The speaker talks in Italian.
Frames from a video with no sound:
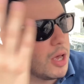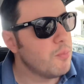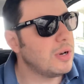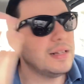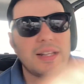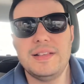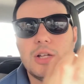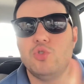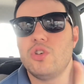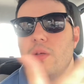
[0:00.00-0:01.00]
pure il 30
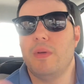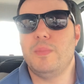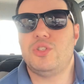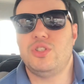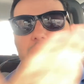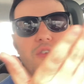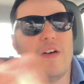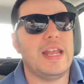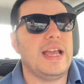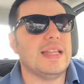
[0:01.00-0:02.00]
giugno mi ci devono
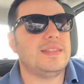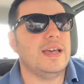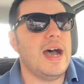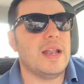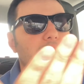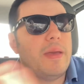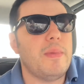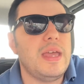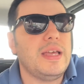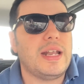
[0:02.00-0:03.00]
fare incazzare,
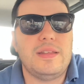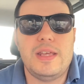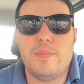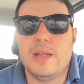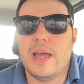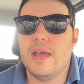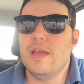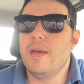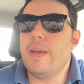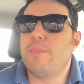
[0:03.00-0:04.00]
ma è incredibile,
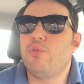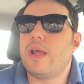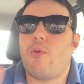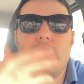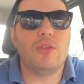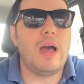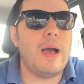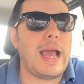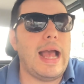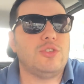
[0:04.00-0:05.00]
ma pure quando
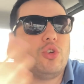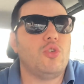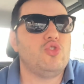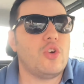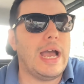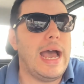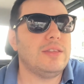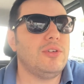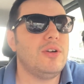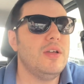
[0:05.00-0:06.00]
a calcio non
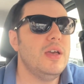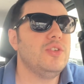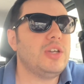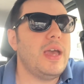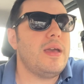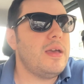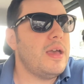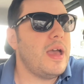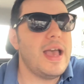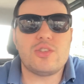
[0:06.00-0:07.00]
giocato, cioè
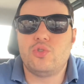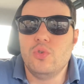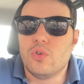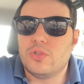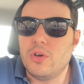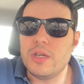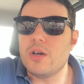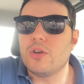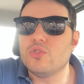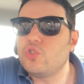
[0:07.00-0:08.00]
è, è assurdo,
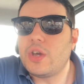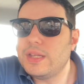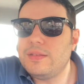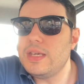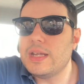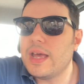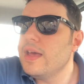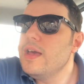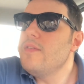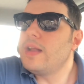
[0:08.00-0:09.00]
io non so che dire,
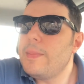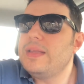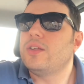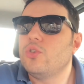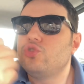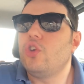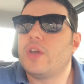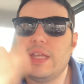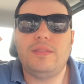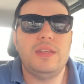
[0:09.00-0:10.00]
veramente non so
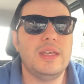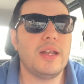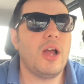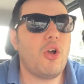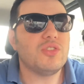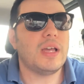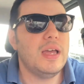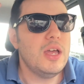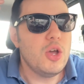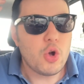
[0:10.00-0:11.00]
che dire, una cosa
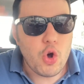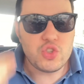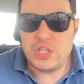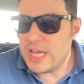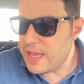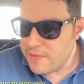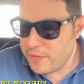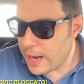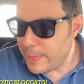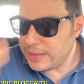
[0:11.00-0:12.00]
così
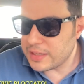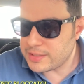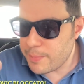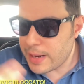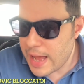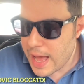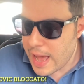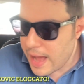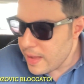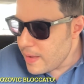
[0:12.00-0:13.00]
veramente sembra